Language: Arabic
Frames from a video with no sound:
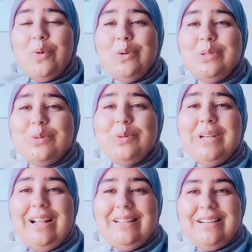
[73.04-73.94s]

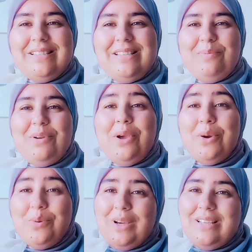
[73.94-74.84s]
وتكون عندك صبر
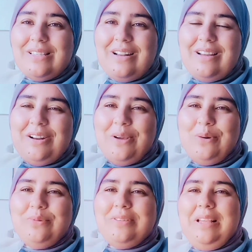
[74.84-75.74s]
وإصرار
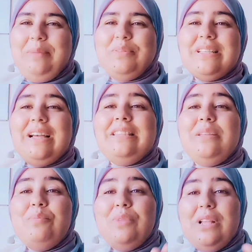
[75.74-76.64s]
وتحب
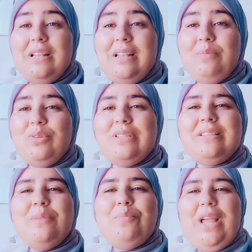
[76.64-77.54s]
تقدم
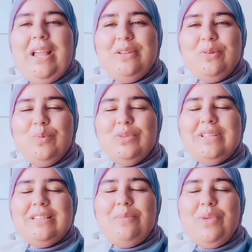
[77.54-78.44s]
للمتتبعين
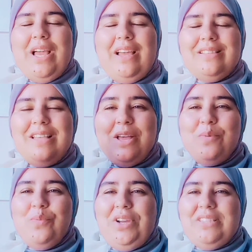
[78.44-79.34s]
والمتتبعات
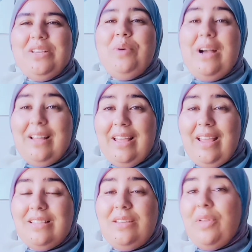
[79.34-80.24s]
محتوى
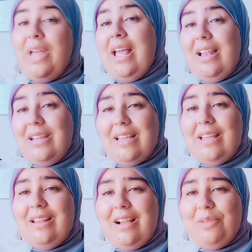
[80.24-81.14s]
هادف لكي
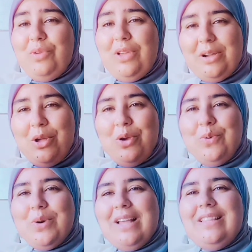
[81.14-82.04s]
يليق بك
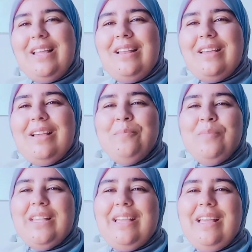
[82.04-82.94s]
وكذلك
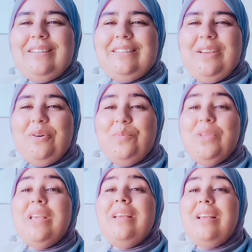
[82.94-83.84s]

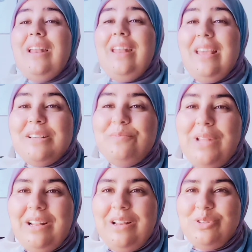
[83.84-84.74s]
كيرضيهم الله
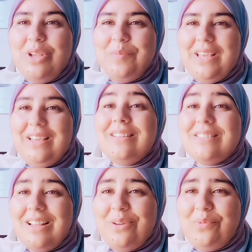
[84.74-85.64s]
يكمل على الجميع
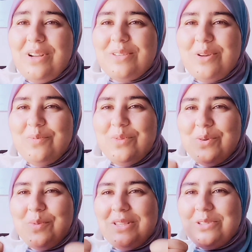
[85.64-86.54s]
تهلاو فراسكم
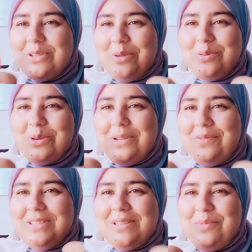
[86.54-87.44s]
وما تنساوش
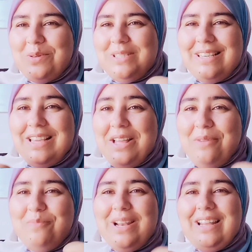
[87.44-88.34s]
فيسا بيوتي
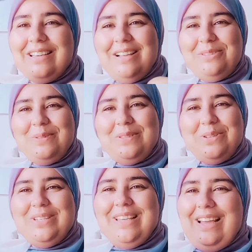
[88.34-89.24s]
من اللايكات
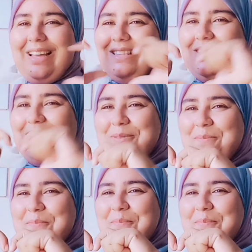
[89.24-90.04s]
والتشجيعات